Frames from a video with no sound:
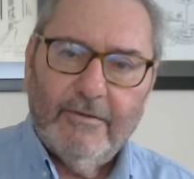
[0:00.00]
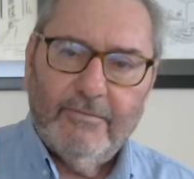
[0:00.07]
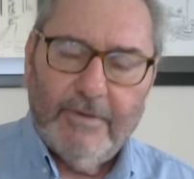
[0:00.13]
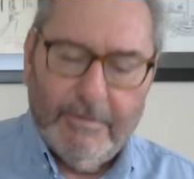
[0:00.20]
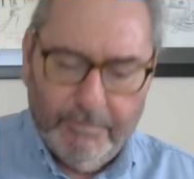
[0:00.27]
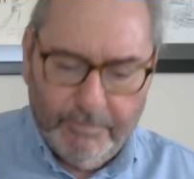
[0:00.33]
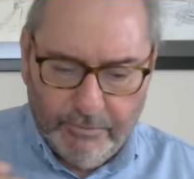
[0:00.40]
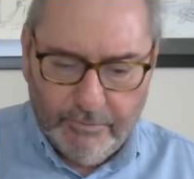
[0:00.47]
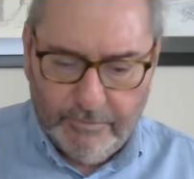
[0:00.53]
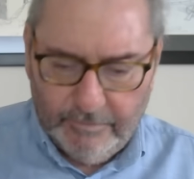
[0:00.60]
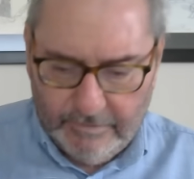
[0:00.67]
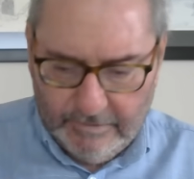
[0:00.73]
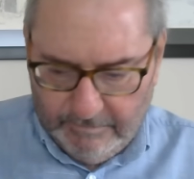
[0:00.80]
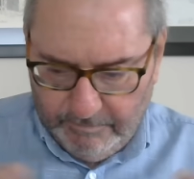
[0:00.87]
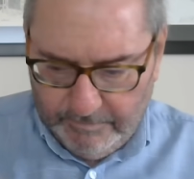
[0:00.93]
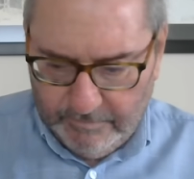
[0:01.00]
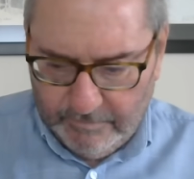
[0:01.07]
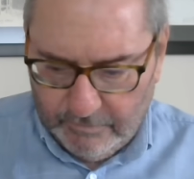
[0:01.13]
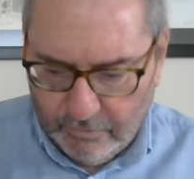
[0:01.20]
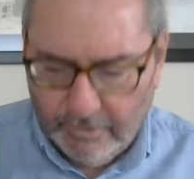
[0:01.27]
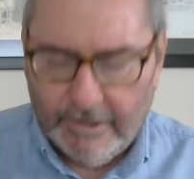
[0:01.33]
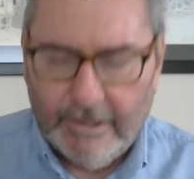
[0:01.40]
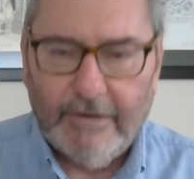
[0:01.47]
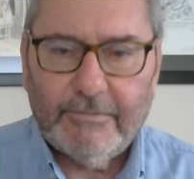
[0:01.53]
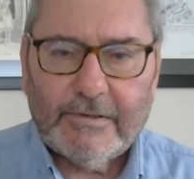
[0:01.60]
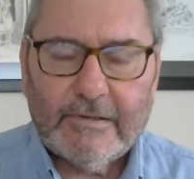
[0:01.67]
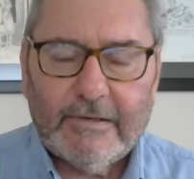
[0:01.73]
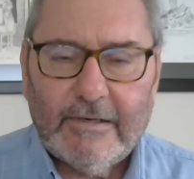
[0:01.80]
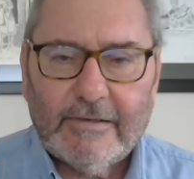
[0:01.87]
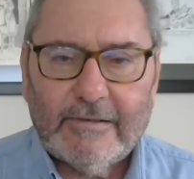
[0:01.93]
Ve bu görev
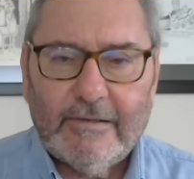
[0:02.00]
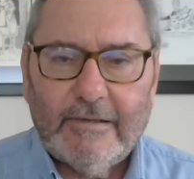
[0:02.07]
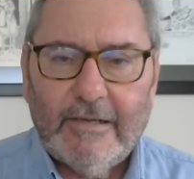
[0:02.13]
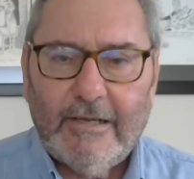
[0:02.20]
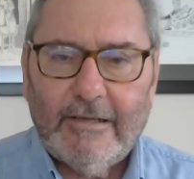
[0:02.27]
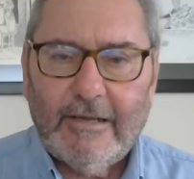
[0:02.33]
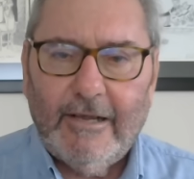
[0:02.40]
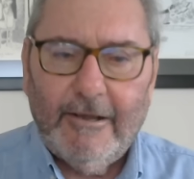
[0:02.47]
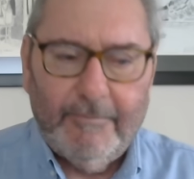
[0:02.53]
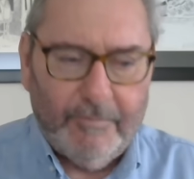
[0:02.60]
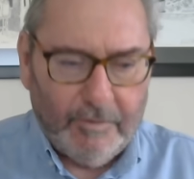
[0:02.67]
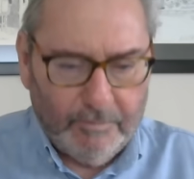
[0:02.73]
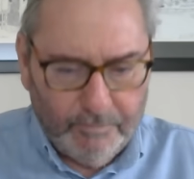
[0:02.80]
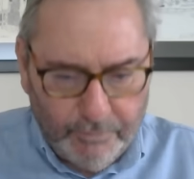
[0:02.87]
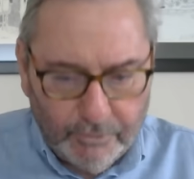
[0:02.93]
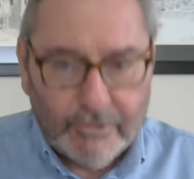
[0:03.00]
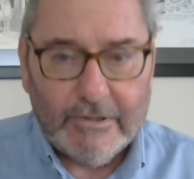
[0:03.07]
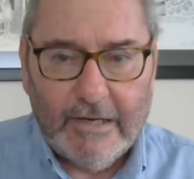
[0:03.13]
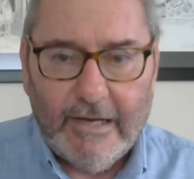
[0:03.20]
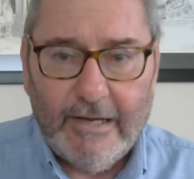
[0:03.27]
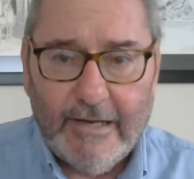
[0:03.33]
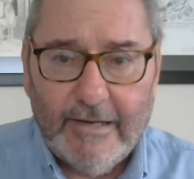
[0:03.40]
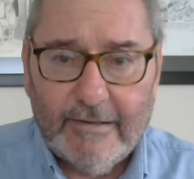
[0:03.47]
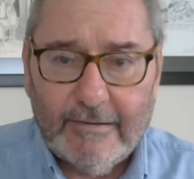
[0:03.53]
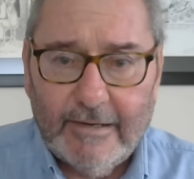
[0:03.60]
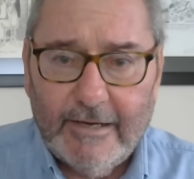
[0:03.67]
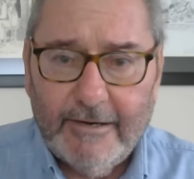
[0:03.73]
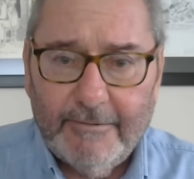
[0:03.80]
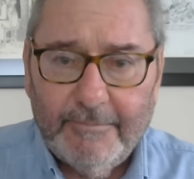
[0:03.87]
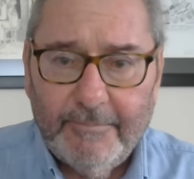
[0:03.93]
sırasında da bu
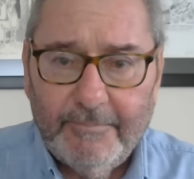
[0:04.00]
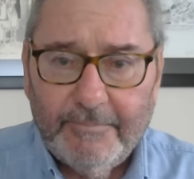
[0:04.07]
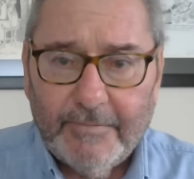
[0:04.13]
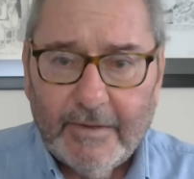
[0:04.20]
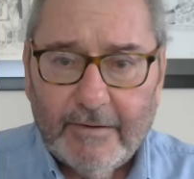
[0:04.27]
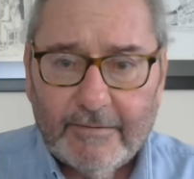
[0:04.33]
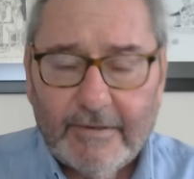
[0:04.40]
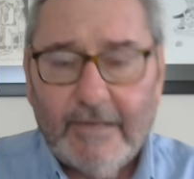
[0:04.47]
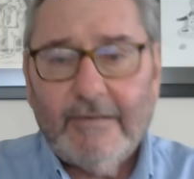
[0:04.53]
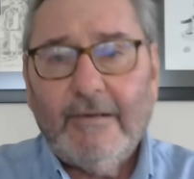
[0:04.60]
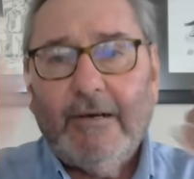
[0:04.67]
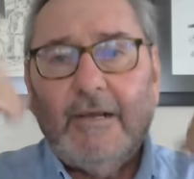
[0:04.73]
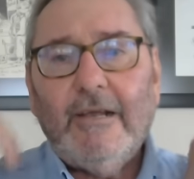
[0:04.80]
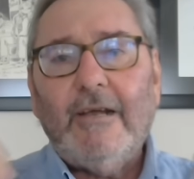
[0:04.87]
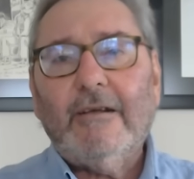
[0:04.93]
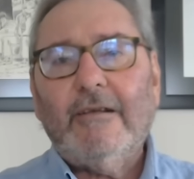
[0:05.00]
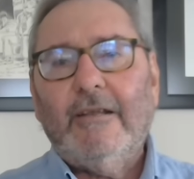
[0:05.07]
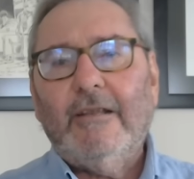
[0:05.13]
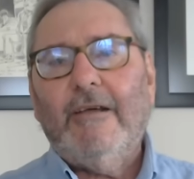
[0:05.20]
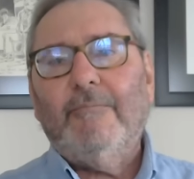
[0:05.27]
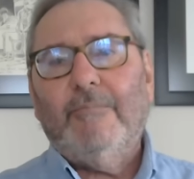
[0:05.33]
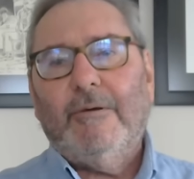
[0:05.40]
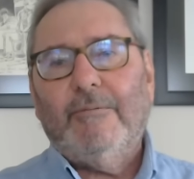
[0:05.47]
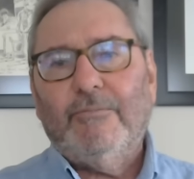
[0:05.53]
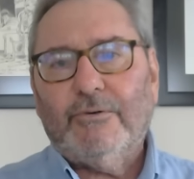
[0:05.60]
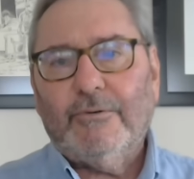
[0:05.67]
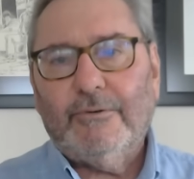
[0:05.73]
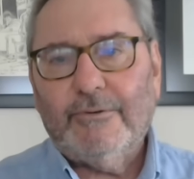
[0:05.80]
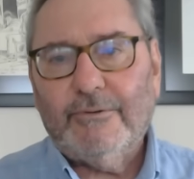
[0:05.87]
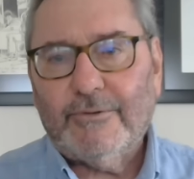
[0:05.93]
sayede radara
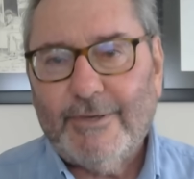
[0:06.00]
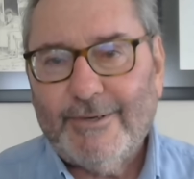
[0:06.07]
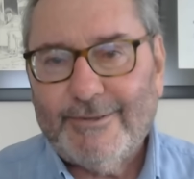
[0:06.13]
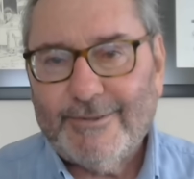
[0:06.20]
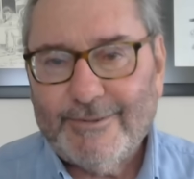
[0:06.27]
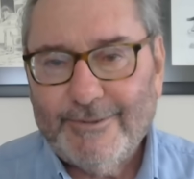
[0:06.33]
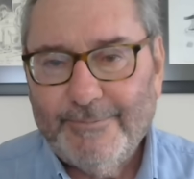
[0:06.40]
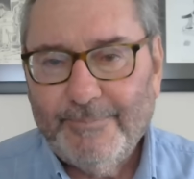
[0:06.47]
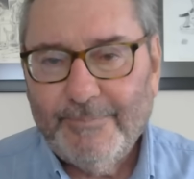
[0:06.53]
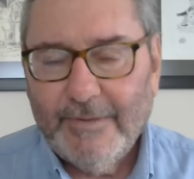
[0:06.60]
yakalanmamış olacaksın.